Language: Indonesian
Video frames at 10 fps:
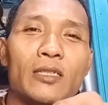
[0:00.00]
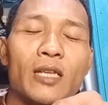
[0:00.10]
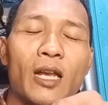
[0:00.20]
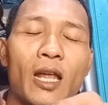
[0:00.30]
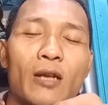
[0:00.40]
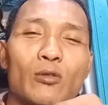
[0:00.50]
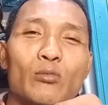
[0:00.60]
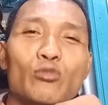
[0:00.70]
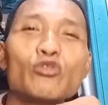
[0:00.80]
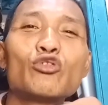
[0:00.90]

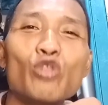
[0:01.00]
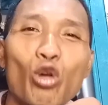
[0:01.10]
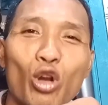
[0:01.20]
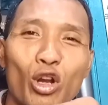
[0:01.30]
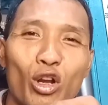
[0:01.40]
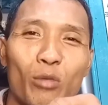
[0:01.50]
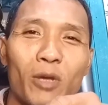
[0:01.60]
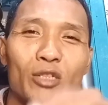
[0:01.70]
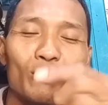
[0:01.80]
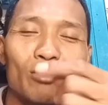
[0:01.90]
selalu mujur
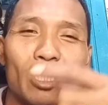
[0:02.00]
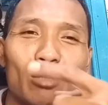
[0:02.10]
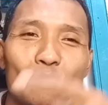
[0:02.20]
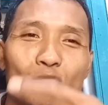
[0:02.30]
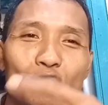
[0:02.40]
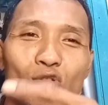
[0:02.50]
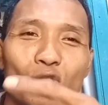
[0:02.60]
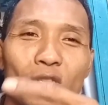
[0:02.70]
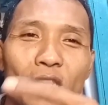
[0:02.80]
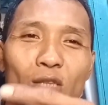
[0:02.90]
maksudnya itu
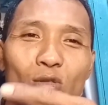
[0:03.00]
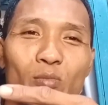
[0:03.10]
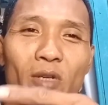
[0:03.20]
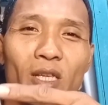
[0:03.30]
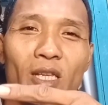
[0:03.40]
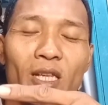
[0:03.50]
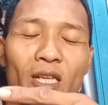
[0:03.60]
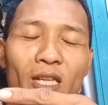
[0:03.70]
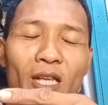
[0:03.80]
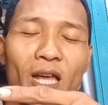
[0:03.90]
mujurnya itu
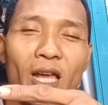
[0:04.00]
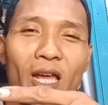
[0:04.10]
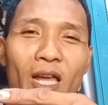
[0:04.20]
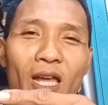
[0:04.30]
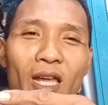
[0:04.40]
begini nah,